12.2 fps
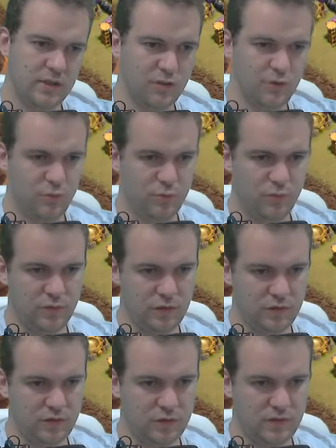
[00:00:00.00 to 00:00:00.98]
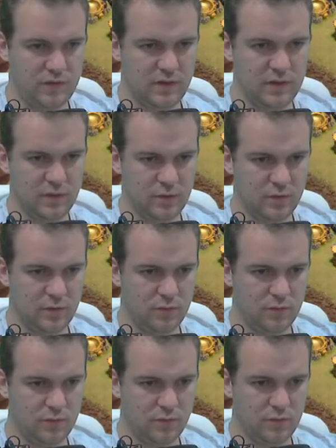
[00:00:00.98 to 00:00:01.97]
je peux le faire sortir
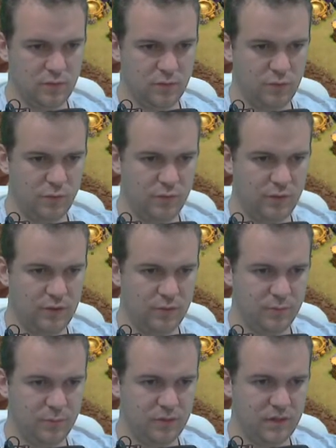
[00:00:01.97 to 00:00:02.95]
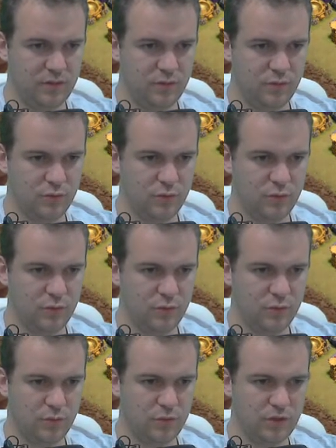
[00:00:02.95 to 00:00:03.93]
en, envoyant peut-être sur,
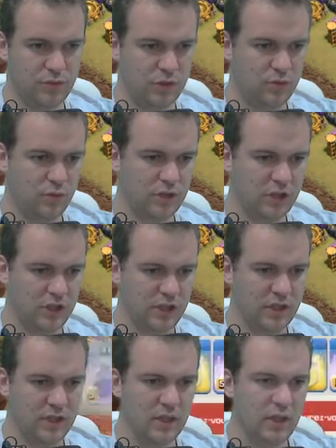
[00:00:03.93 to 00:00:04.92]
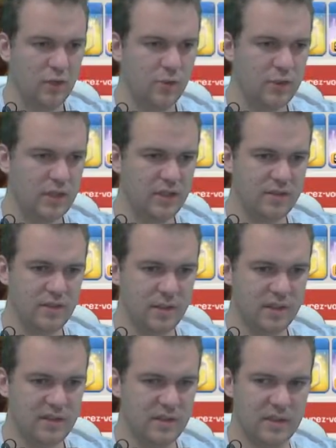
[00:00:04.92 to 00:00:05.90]
ouais, sur la tour d'archer. Ok, c'est
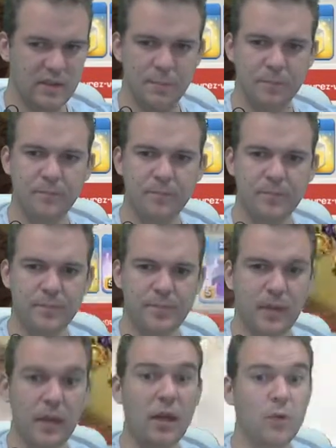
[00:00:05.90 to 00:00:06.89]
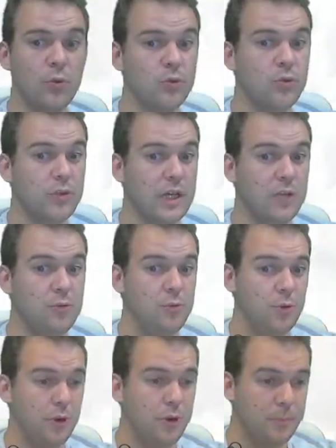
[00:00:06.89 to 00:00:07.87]
parti
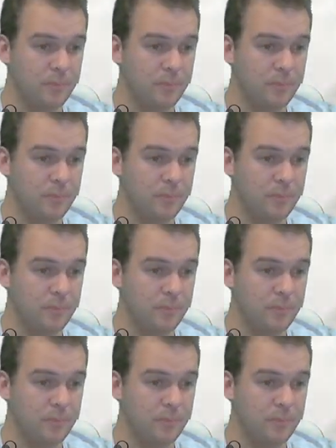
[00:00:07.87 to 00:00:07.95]
concentrature.